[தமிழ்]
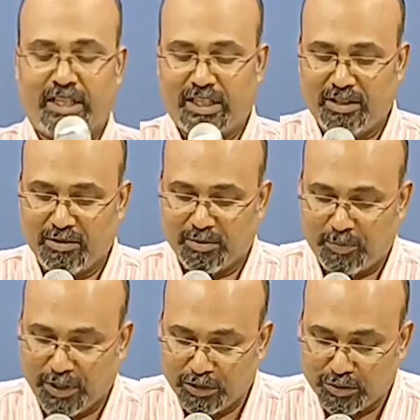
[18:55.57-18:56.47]
இவர்
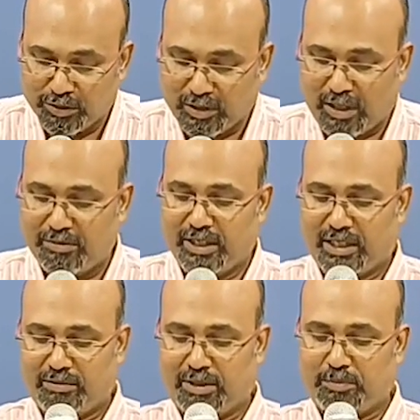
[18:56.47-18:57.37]
பரிசுத்த
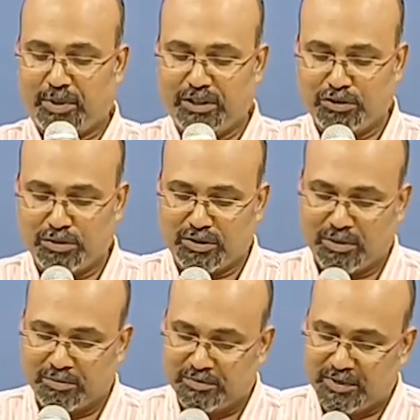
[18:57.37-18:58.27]
ஆவியானவர்
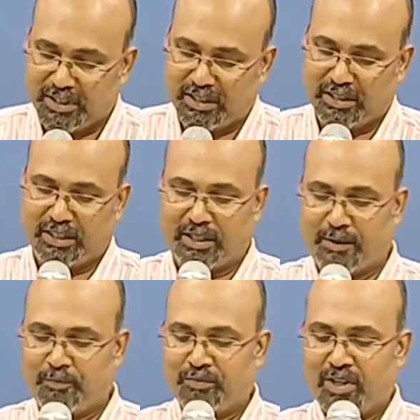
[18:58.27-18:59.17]
பரிசுத்தம் என்று
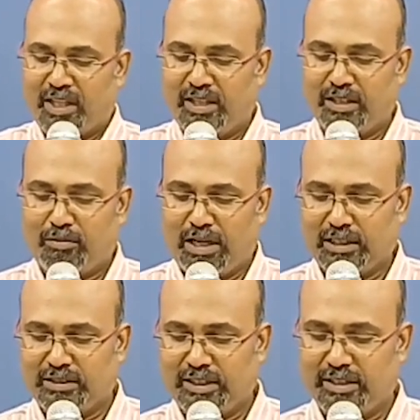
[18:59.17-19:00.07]
இந்த
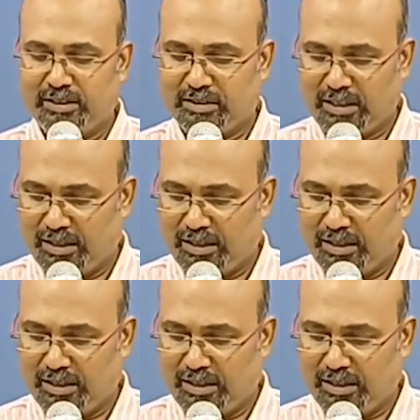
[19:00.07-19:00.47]
வார்த்தைக்கு சில